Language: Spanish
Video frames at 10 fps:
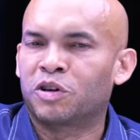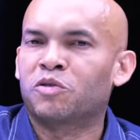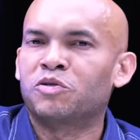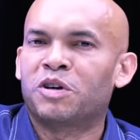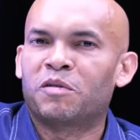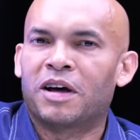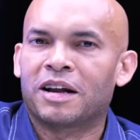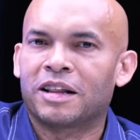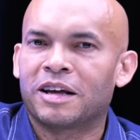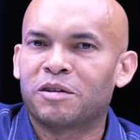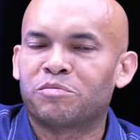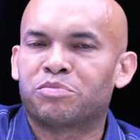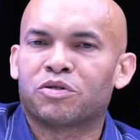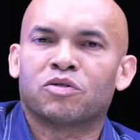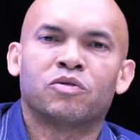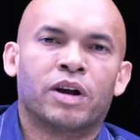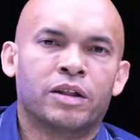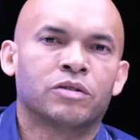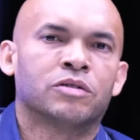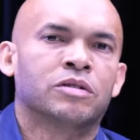escucha hablar de
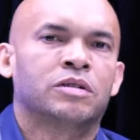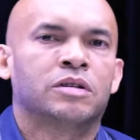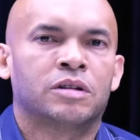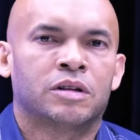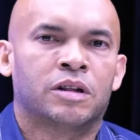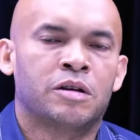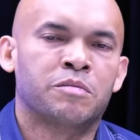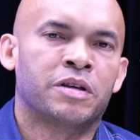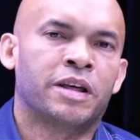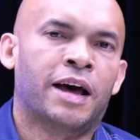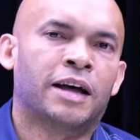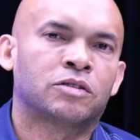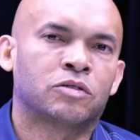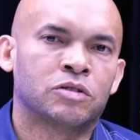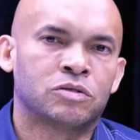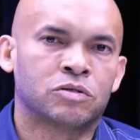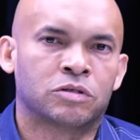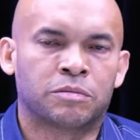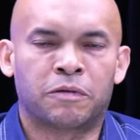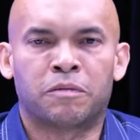procurador, de inmediato en su
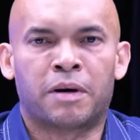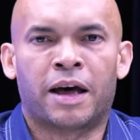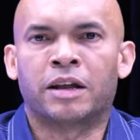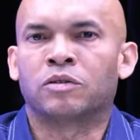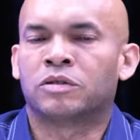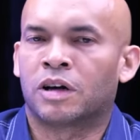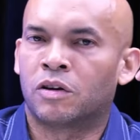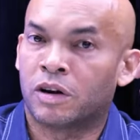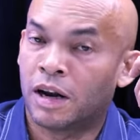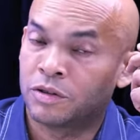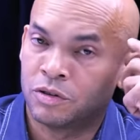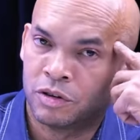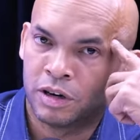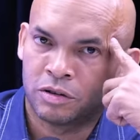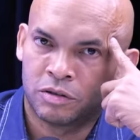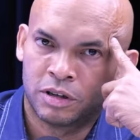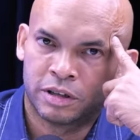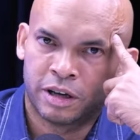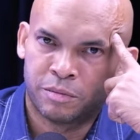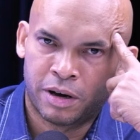top of mind, usted lo relaciona con el
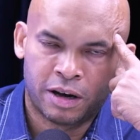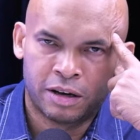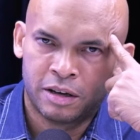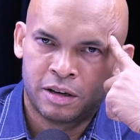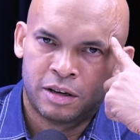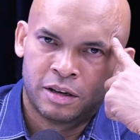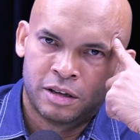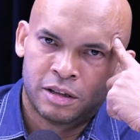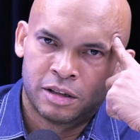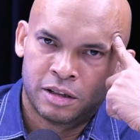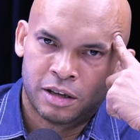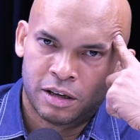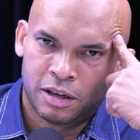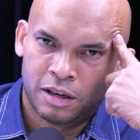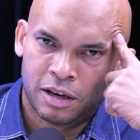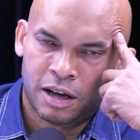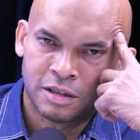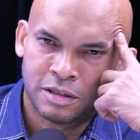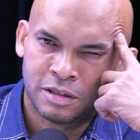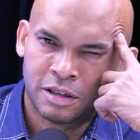tema de
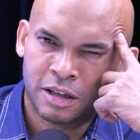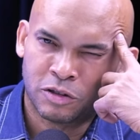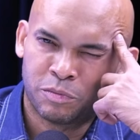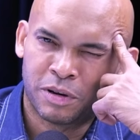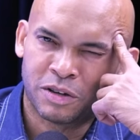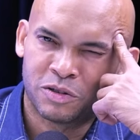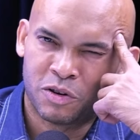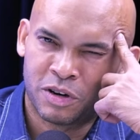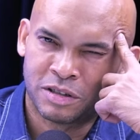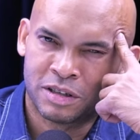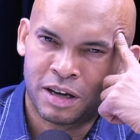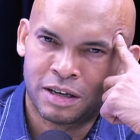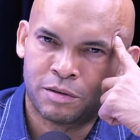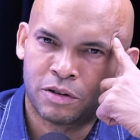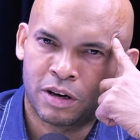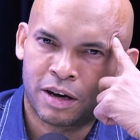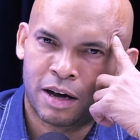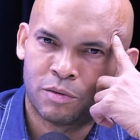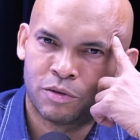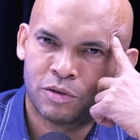las distintas operaciones que ha llevado a
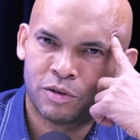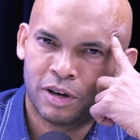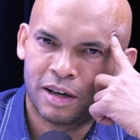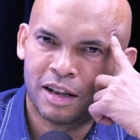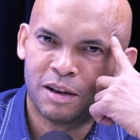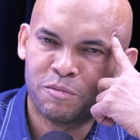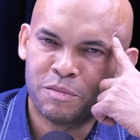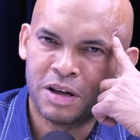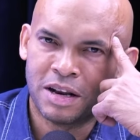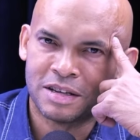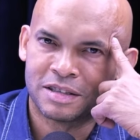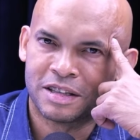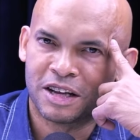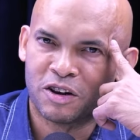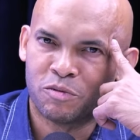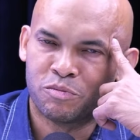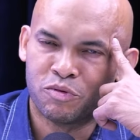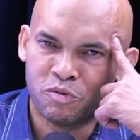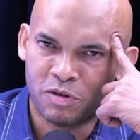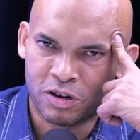cabo el Ministerio
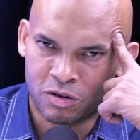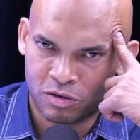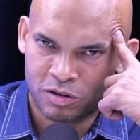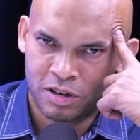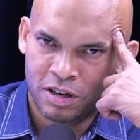Público.